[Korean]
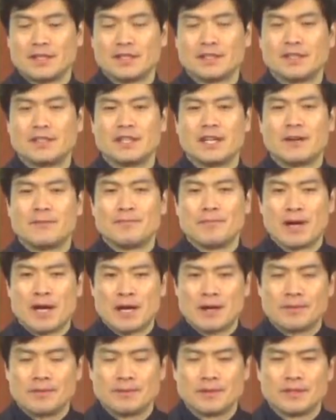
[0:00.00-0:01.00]
그러한
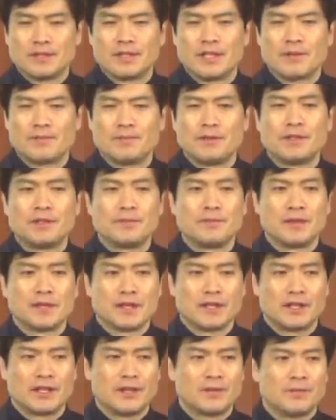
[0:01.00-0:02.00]
마음, 그러한
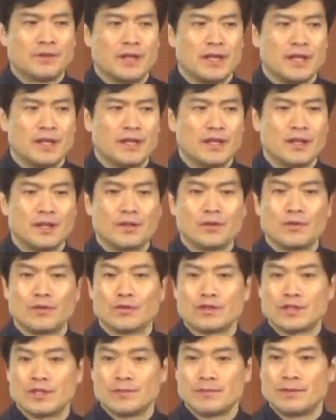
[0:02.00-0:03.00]
믿음이었기 때문에
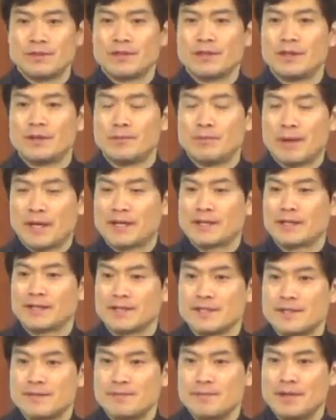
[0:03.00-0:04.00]
고침을 받은
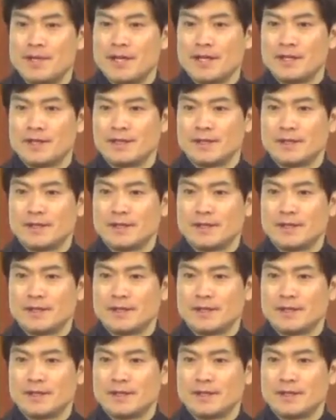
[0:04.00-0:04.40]
것입니다.